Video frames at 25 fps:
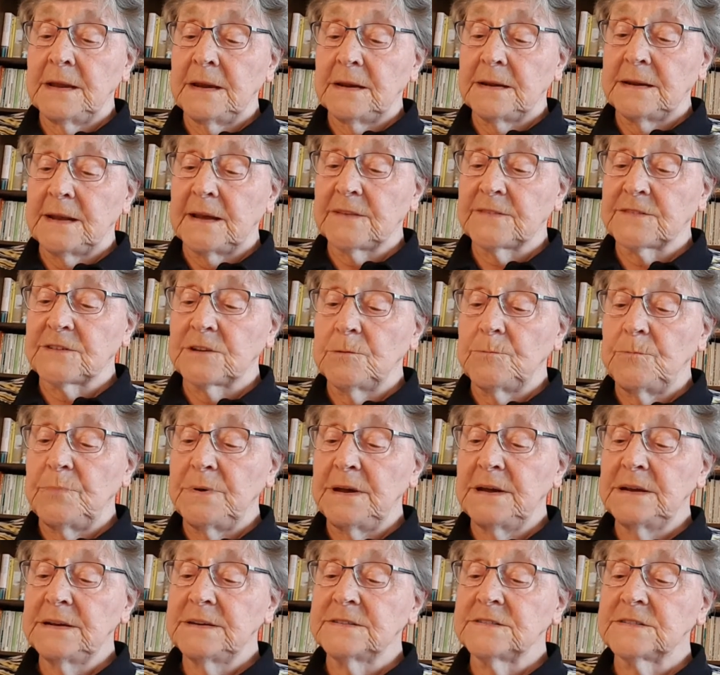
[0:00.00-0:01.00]
Das
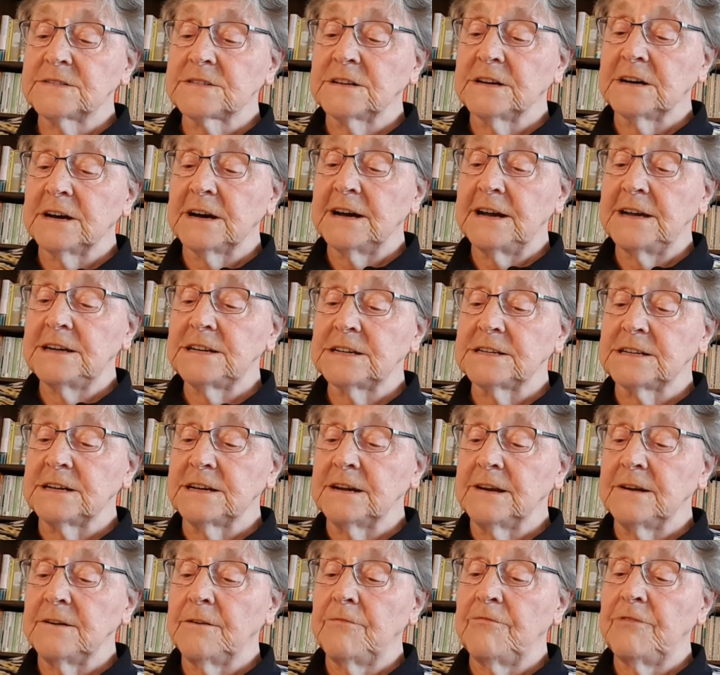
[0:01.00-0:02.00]
Gebet des
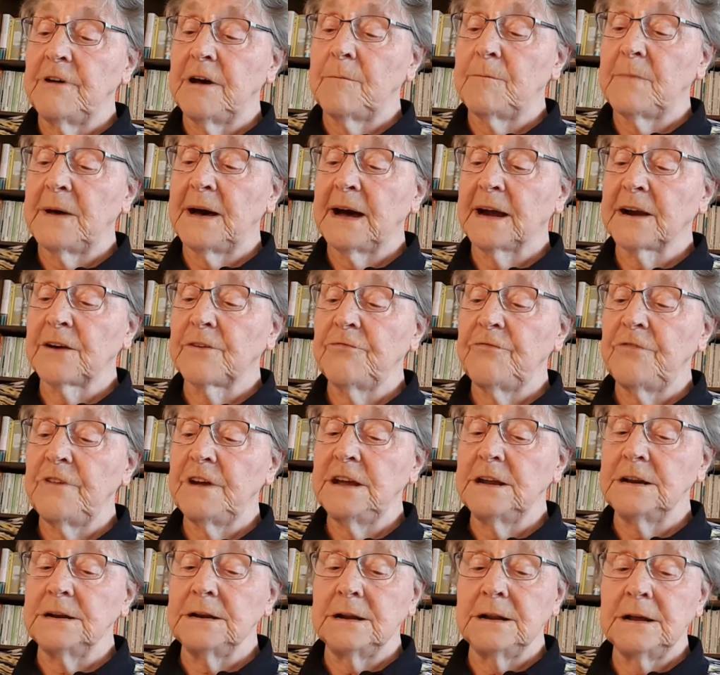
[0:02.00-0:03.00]
Gerechten vermag
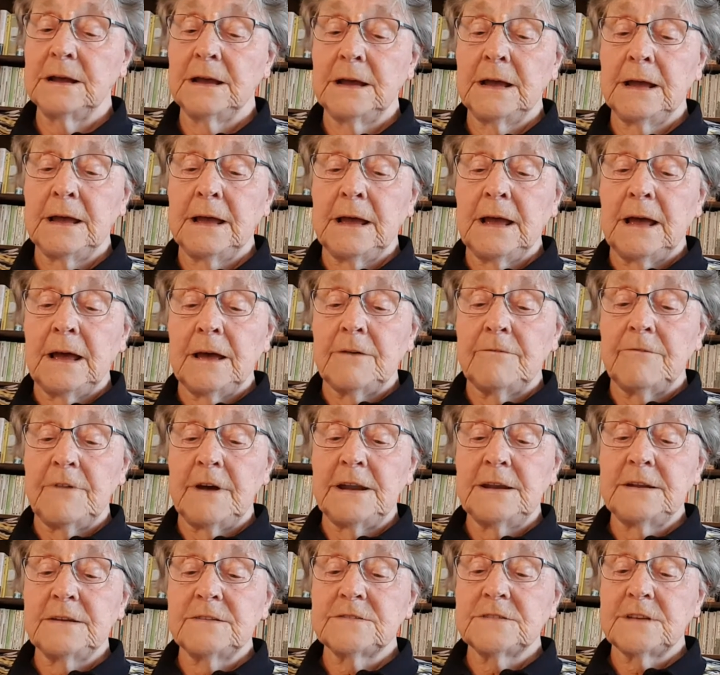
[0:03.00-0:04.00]
viel,
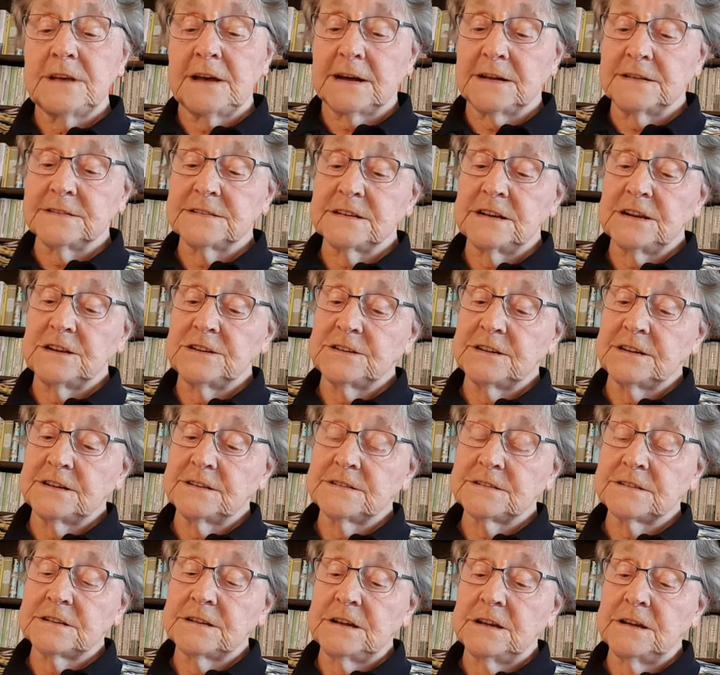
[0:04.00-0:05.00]
wenn es ernstlich
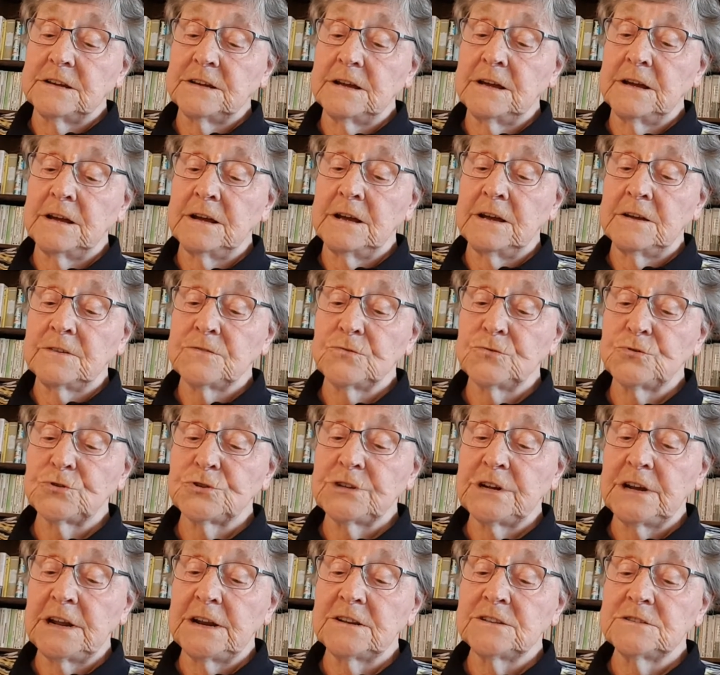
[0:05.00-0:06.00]
ist. So
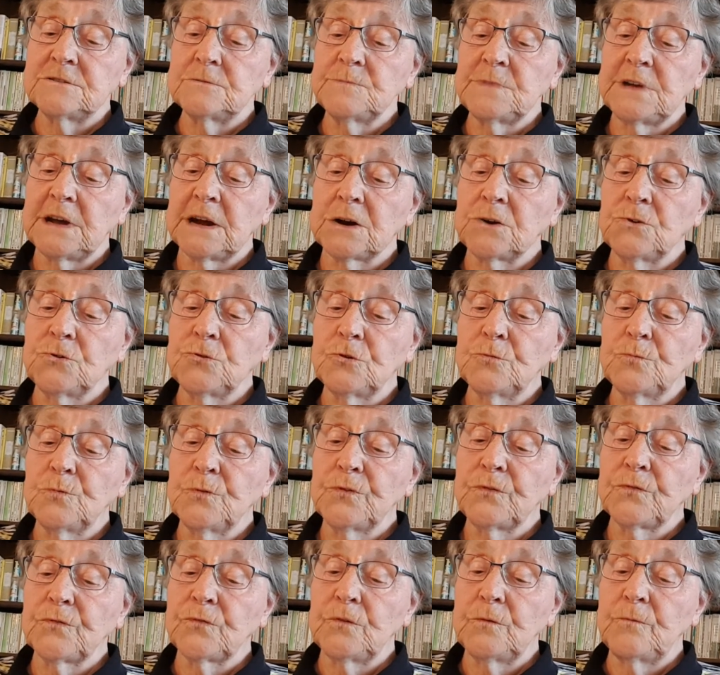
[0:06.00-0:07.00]
steht es im
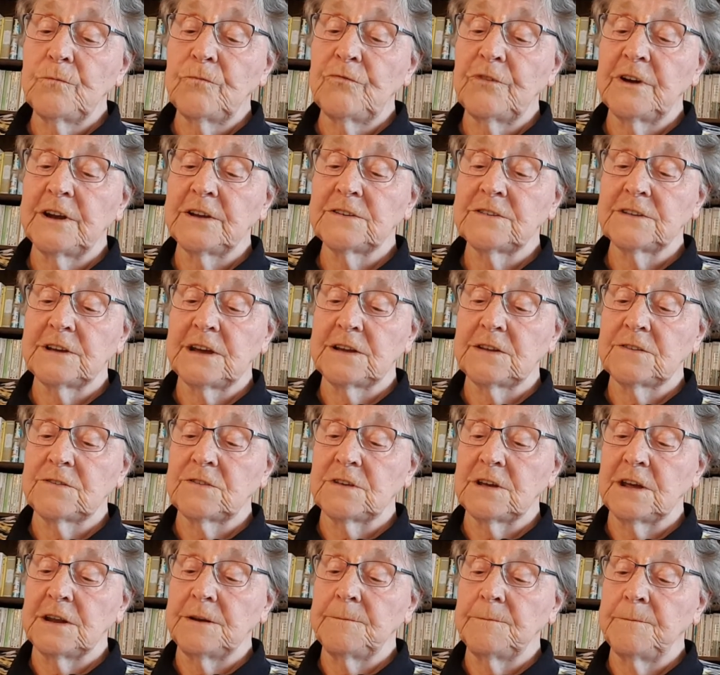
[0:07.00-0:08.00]
Jakobus 5, Vers
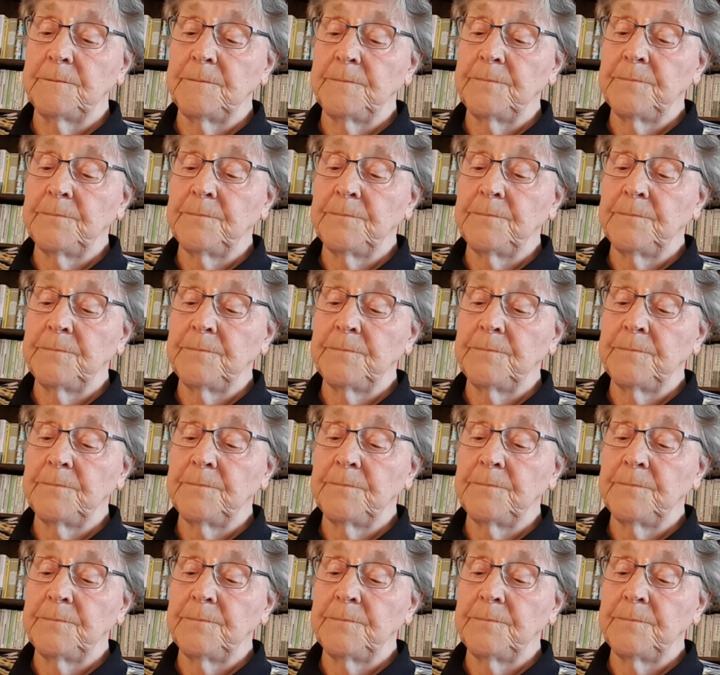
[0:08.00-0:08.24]
16.